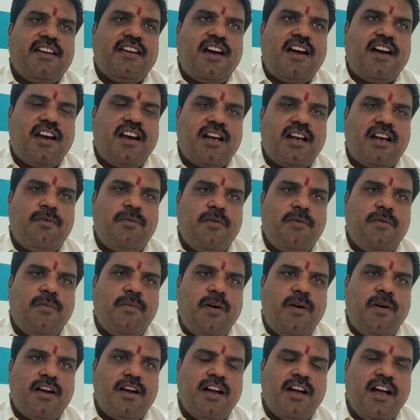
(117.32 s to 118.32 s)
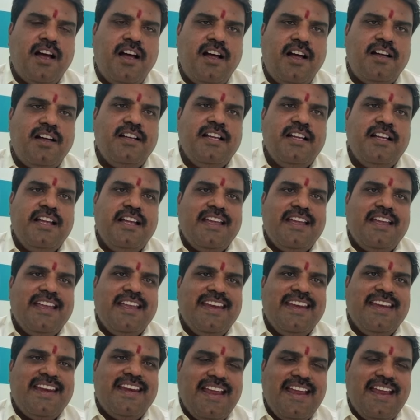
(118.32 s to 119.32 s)
కార్యక్రమంలో భాగంగా ఈ
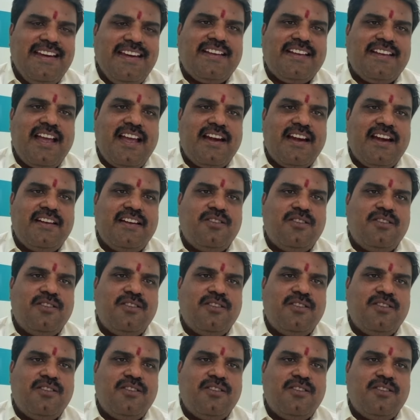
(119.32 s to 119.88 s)
నైన్ క్యారెట్